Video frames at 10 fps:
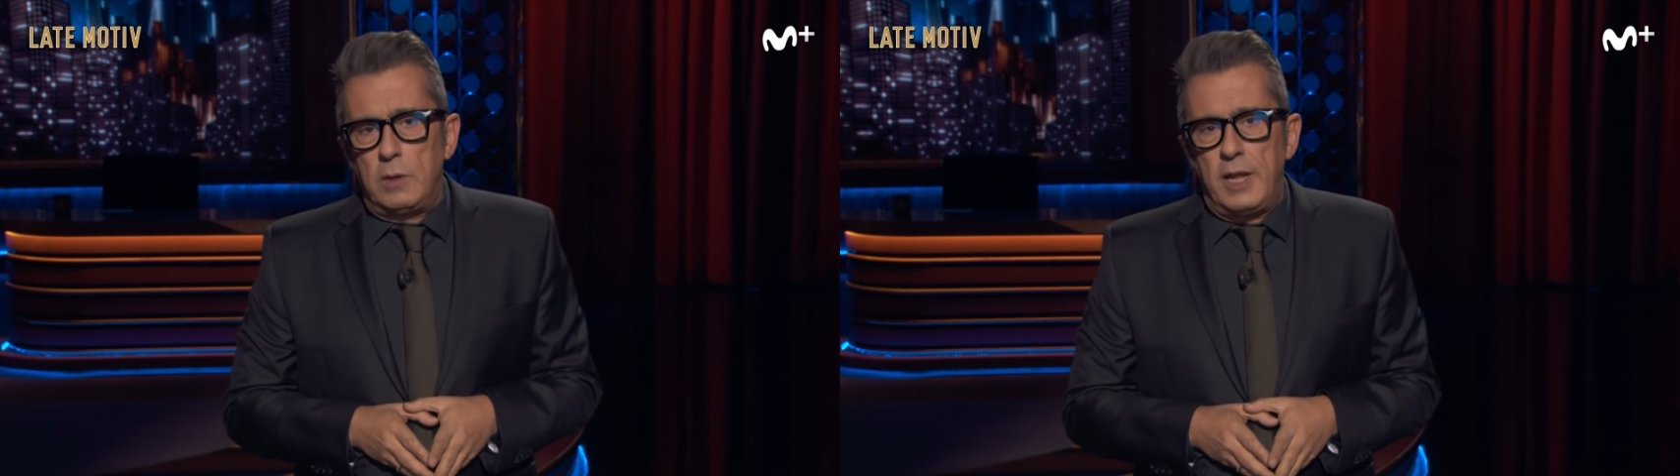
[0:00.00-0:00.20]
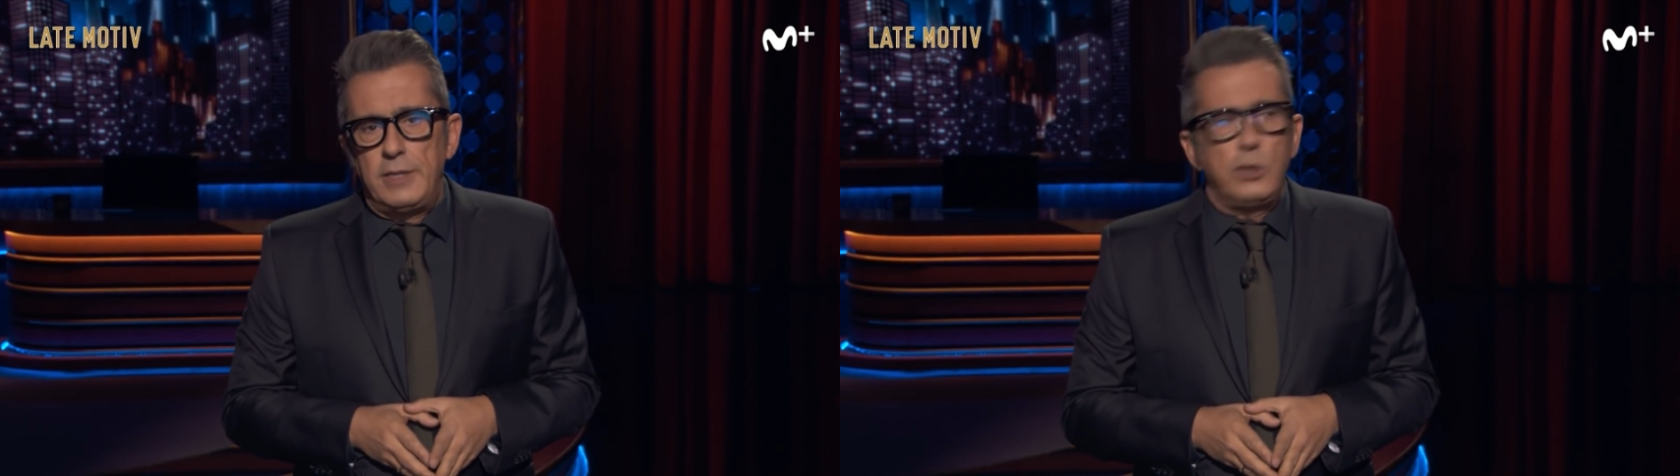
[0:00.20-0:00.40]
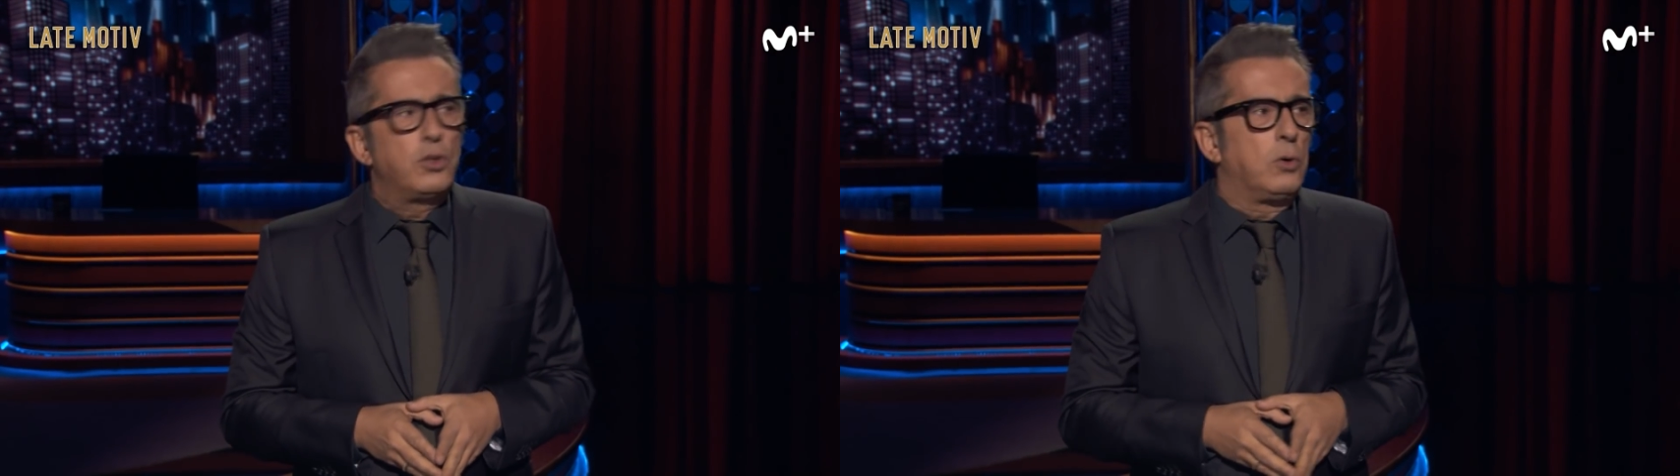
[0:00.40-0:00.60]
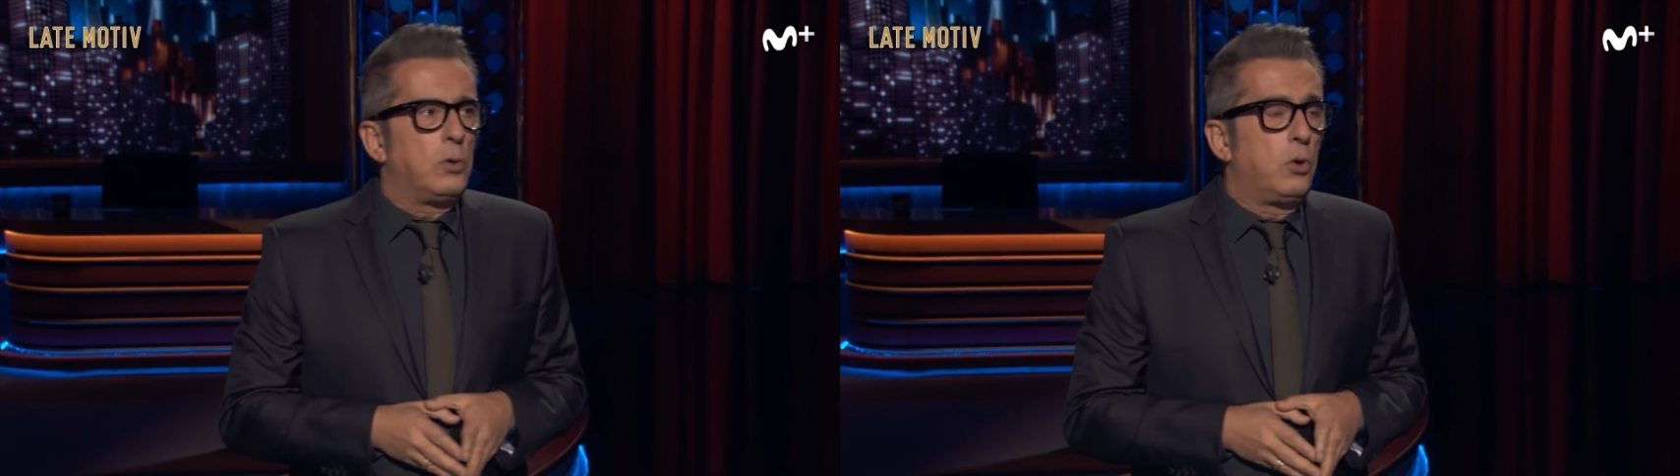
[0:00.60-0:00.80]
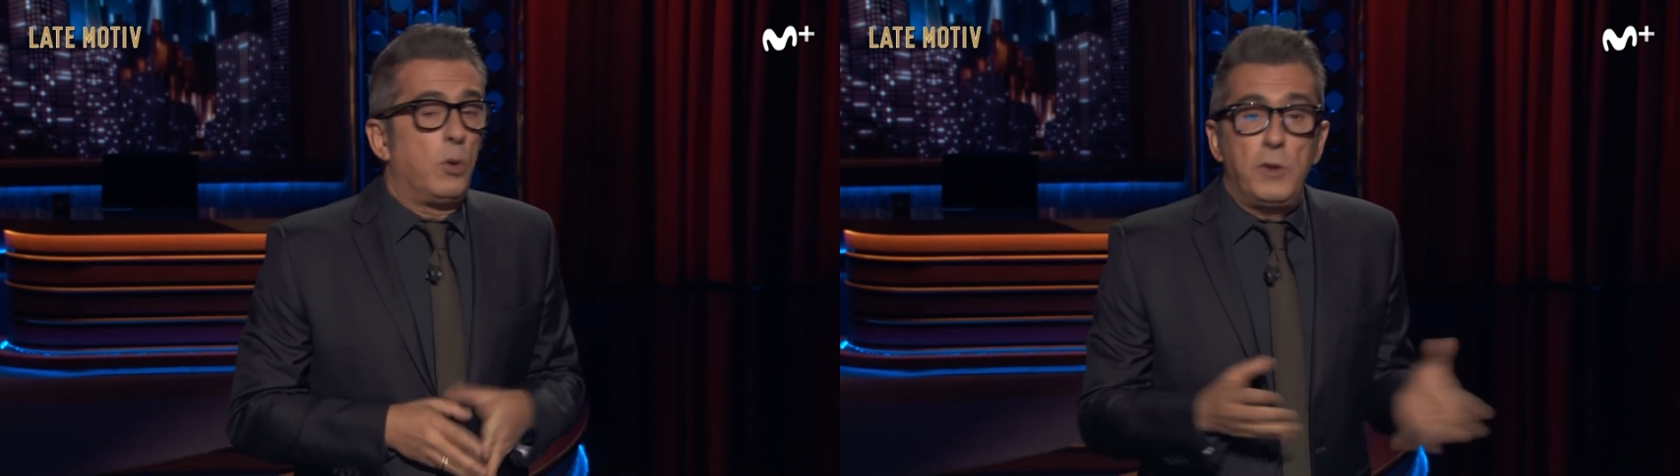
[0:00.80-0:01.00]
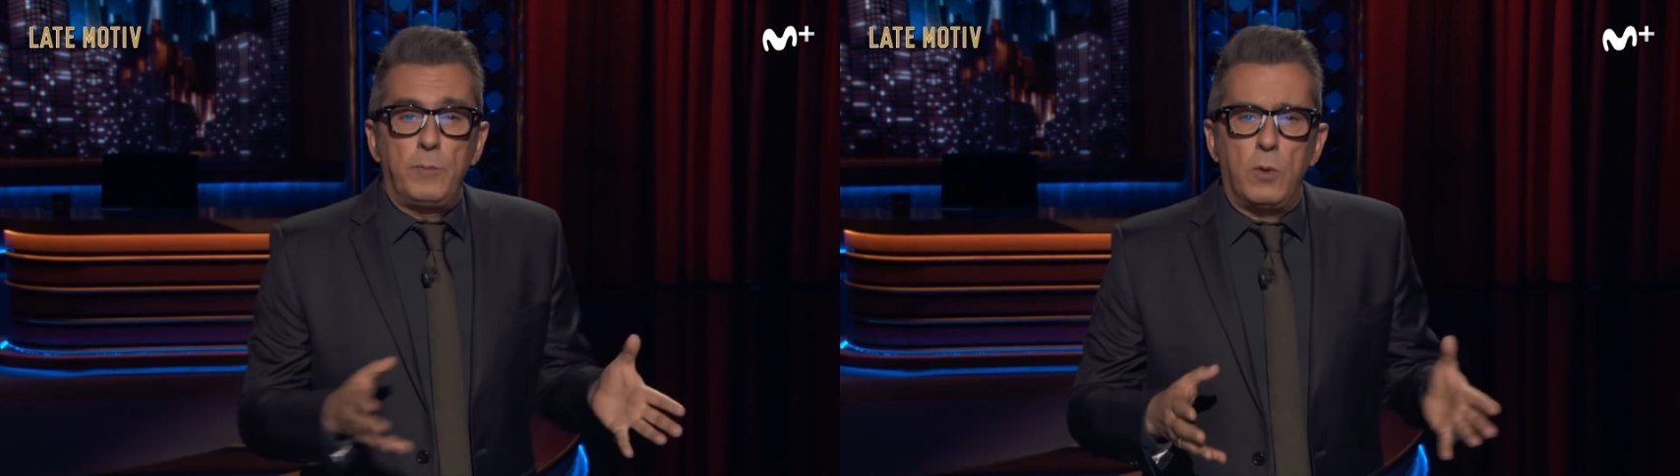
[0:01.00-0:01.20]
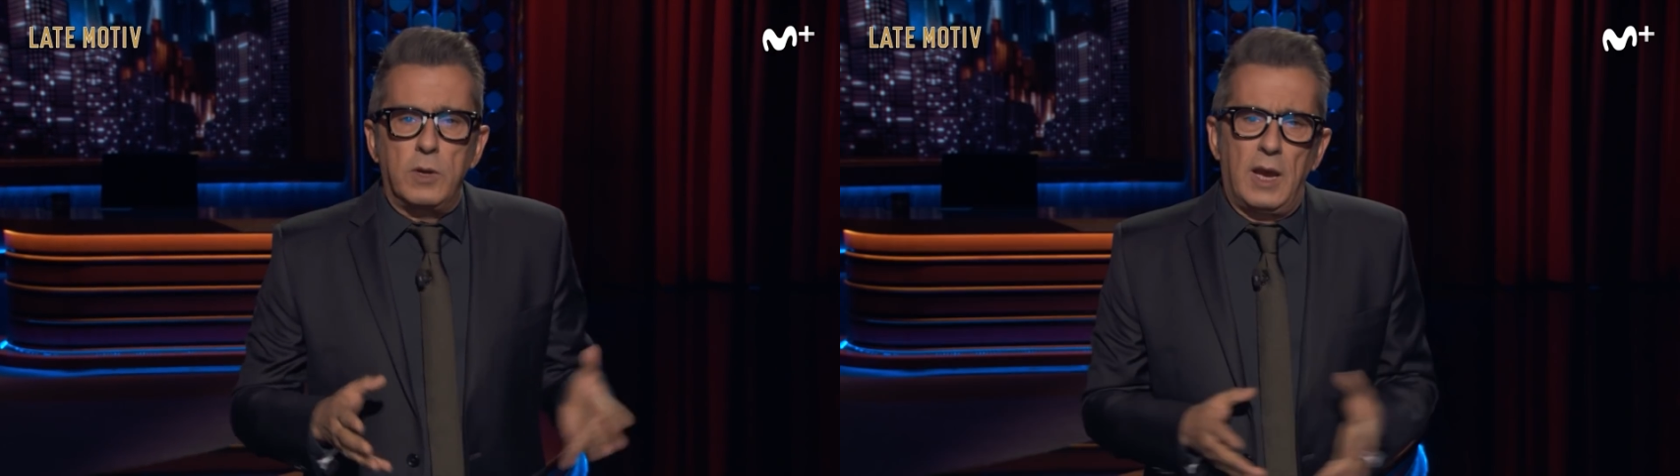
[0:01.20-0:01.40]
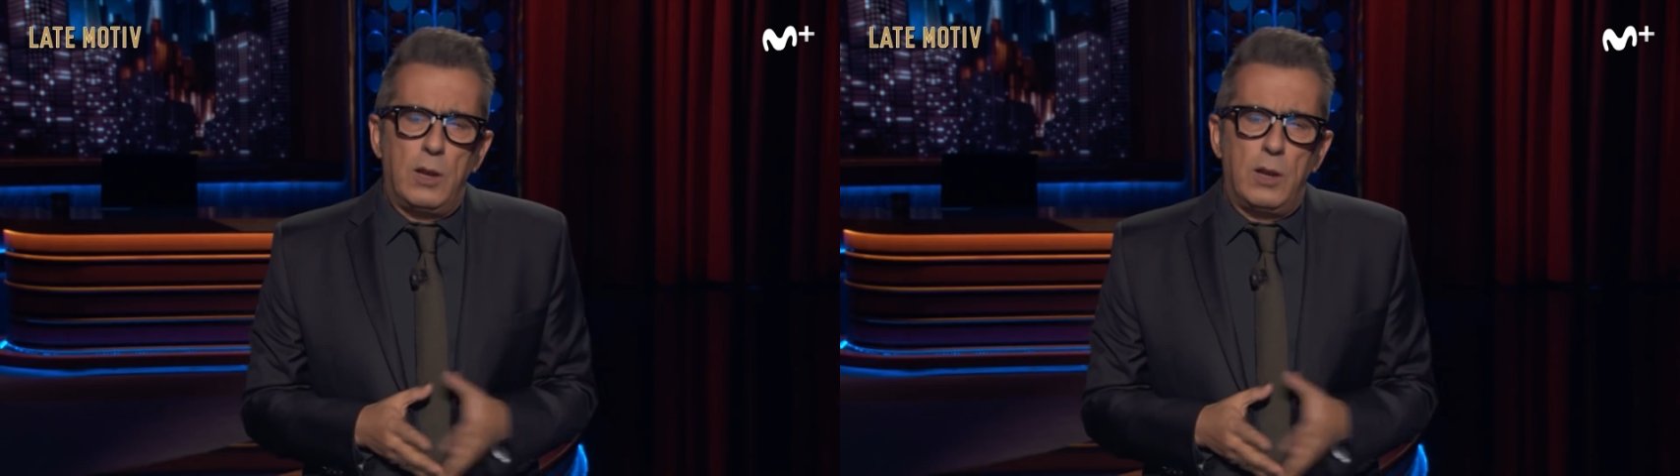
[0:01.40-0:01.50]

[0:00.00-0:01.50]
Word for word: le han dicho lo mismo que